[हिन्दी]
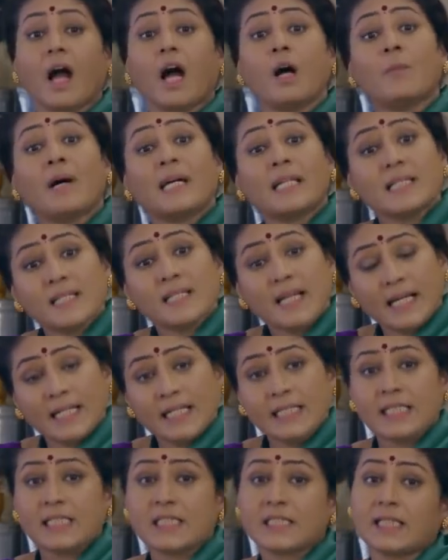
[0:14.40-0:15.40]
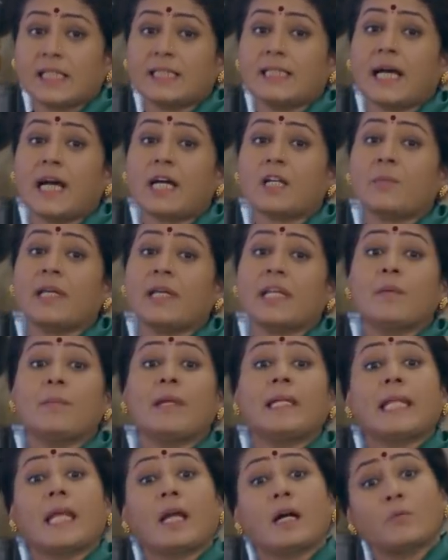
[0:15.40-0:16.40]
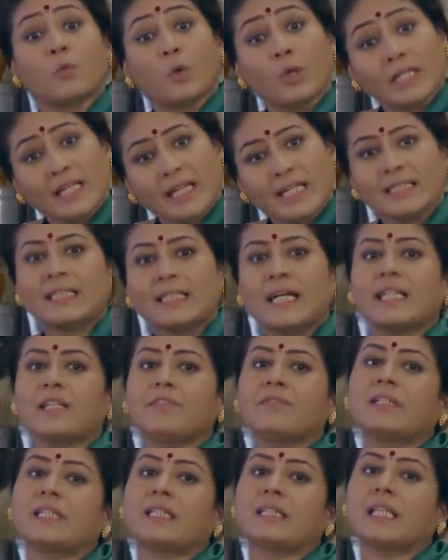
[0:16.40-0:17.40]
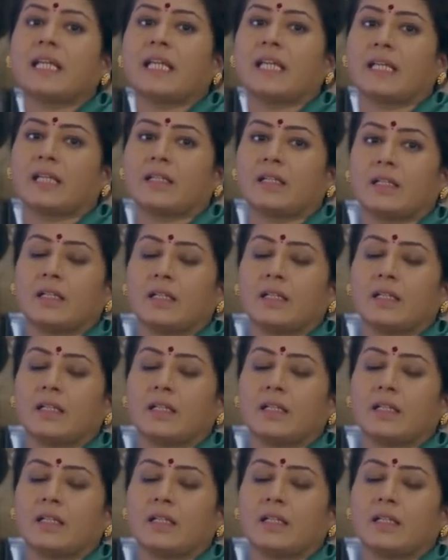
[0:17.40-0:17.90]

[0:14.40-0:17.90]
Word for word: हमारे सारे रिश्तेदार मेरे बेटे अमोल की ही तारीफ करते हैं